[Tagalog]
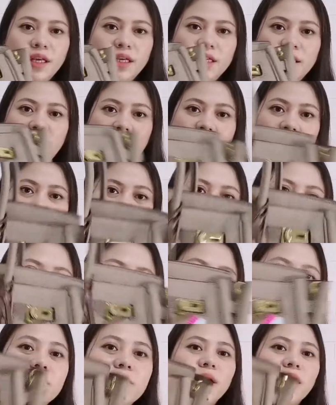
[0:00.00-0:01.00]

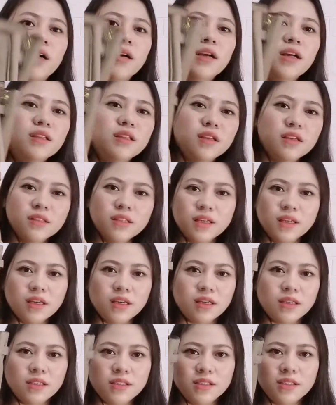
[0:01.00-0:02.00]
Ayan. Diba? Ang ganda niya
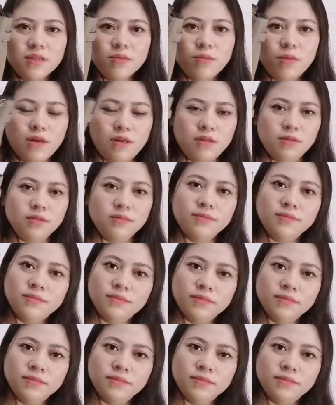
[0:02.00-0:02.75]
guys. Diba?